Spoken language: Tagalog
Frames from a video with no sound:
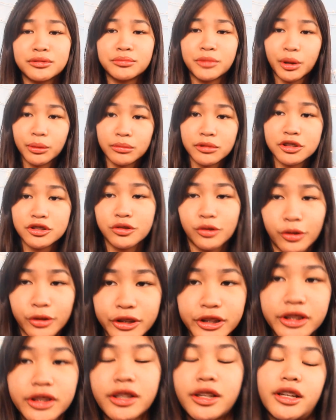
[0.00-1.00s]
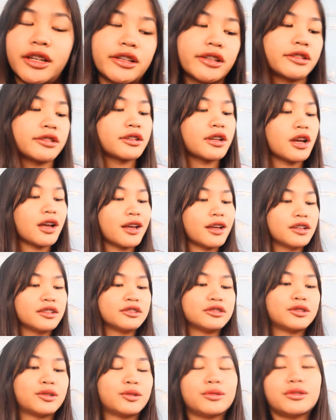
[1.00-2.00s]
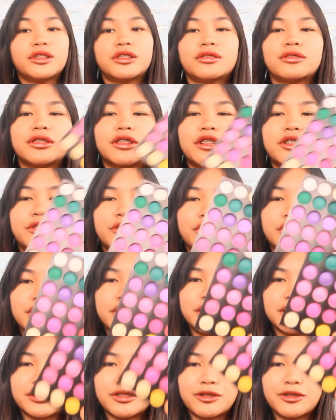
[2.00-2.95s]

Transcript: si mama. Sorry, guys. So, ito na yon